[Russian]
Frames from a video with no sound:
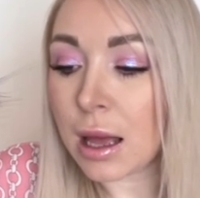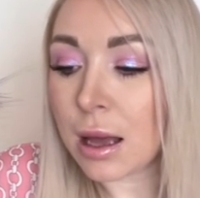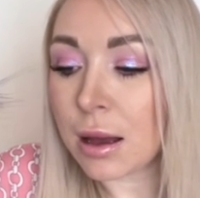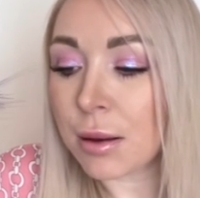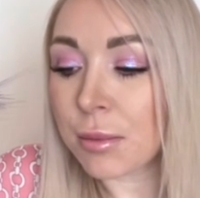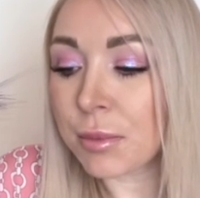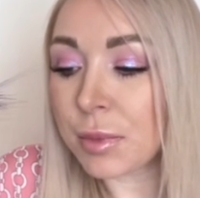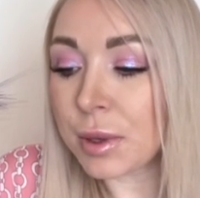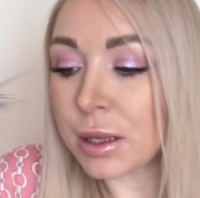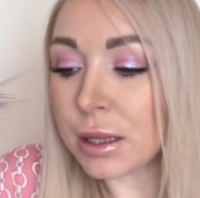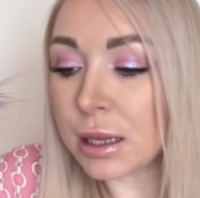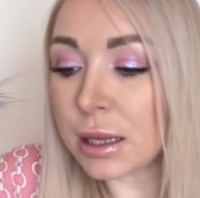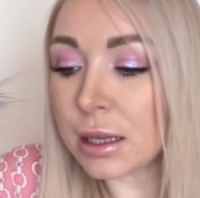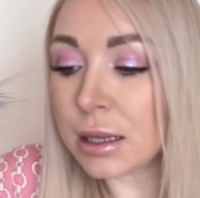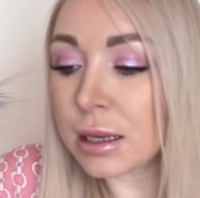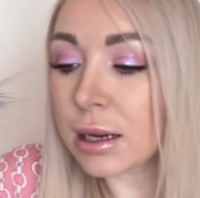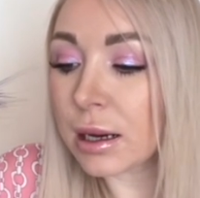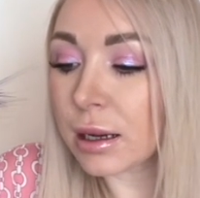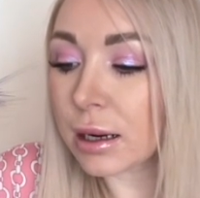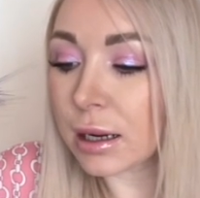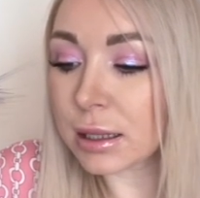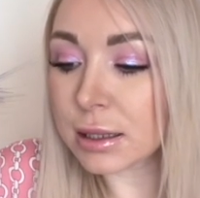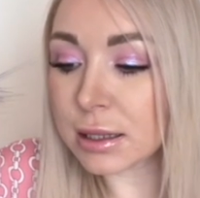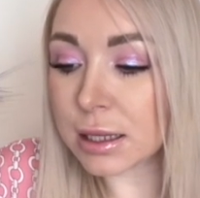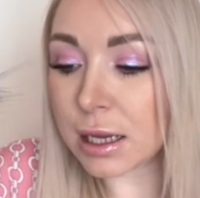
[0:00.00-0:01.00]
Мне не
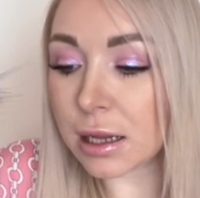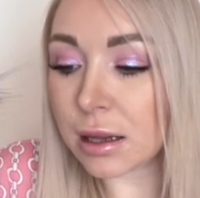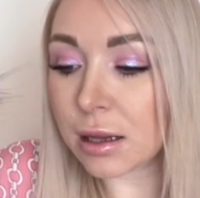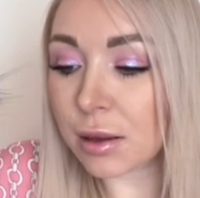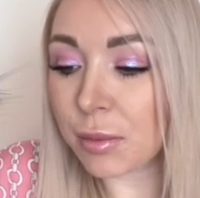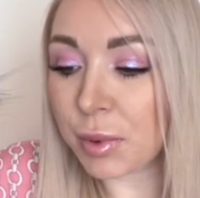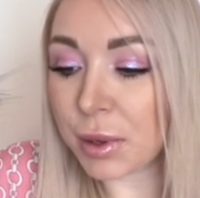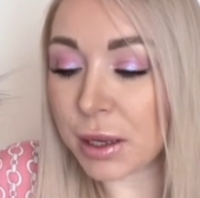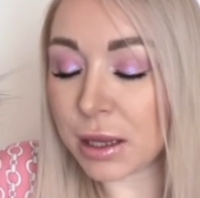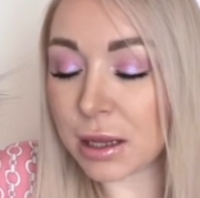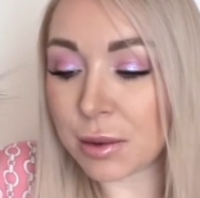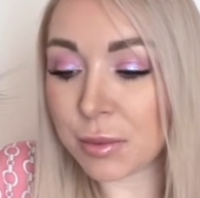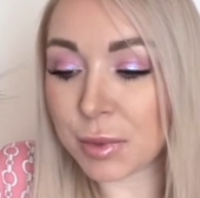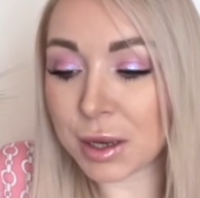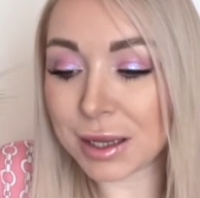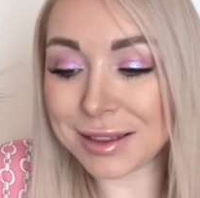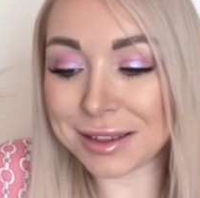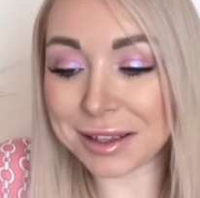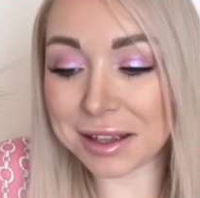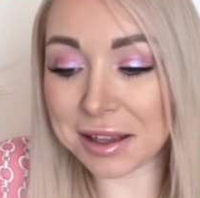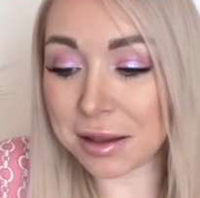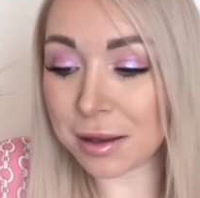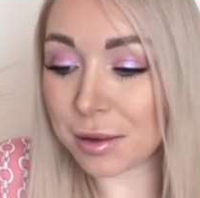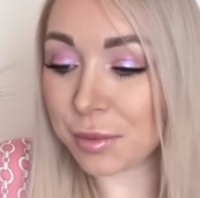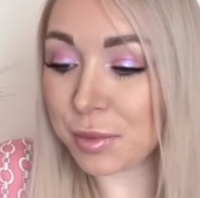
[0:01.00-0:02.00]
характерно принимать
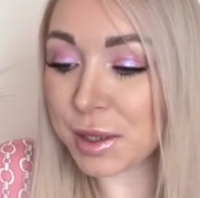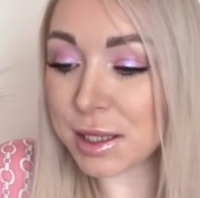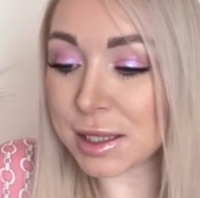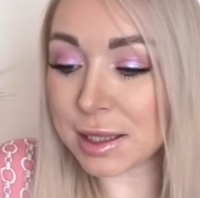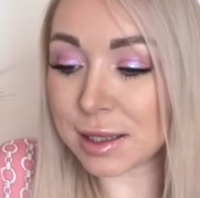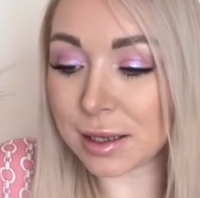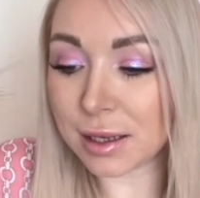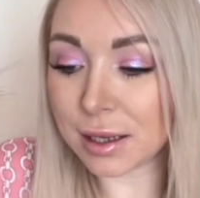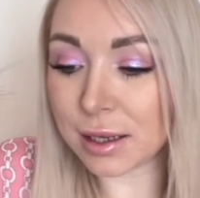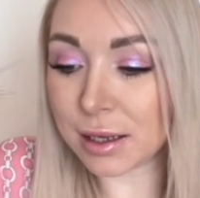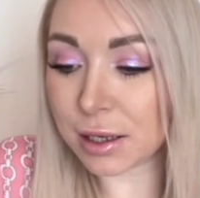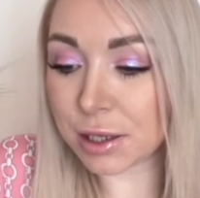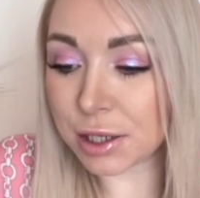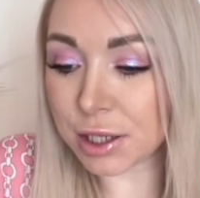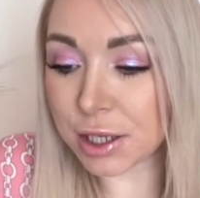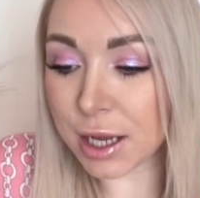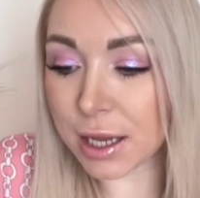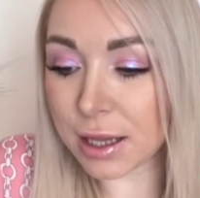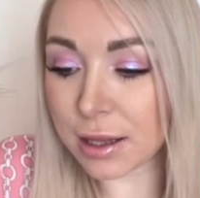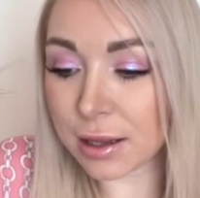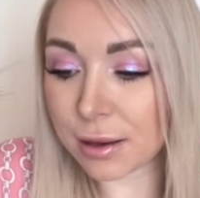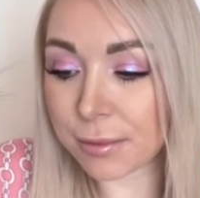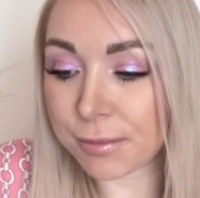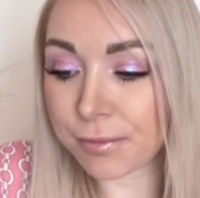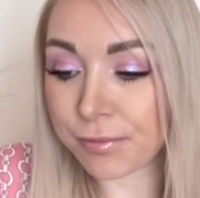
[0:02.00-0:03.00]
такие быстрые
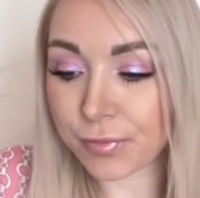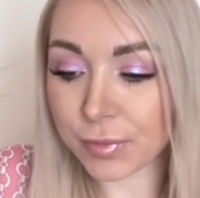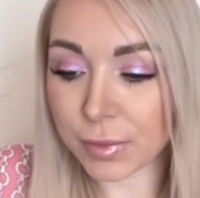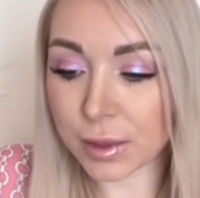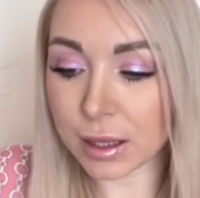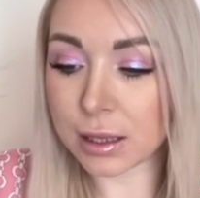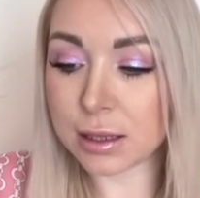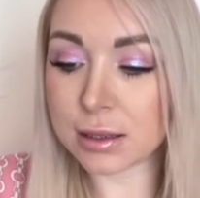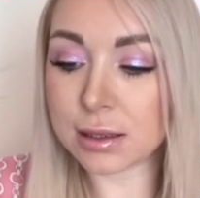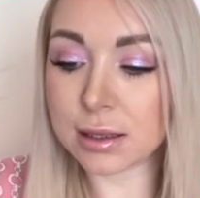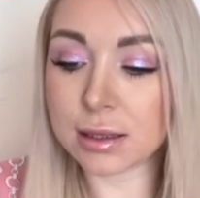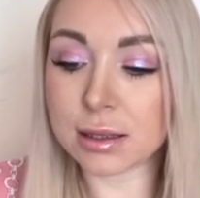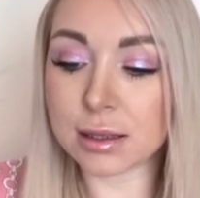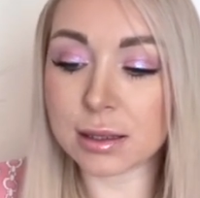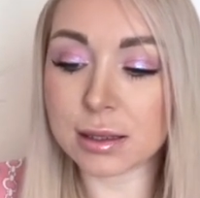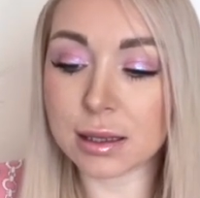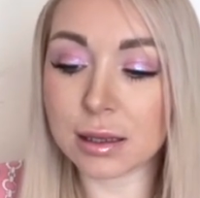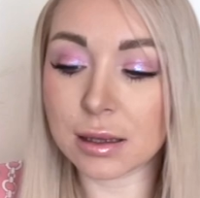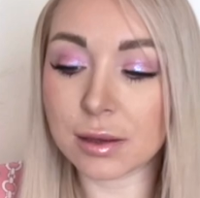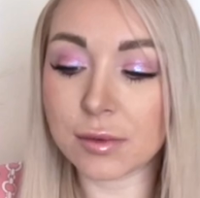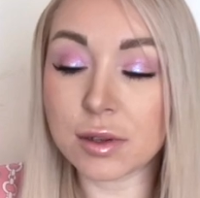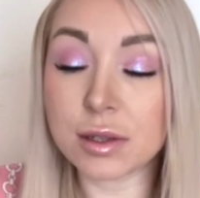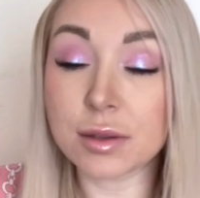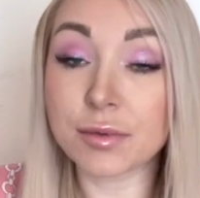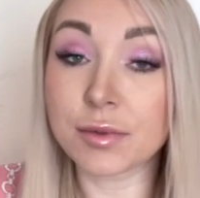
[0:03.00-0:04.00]
решения. Я здесь
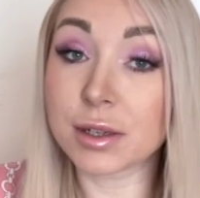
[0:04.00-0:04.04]
остановлюсь.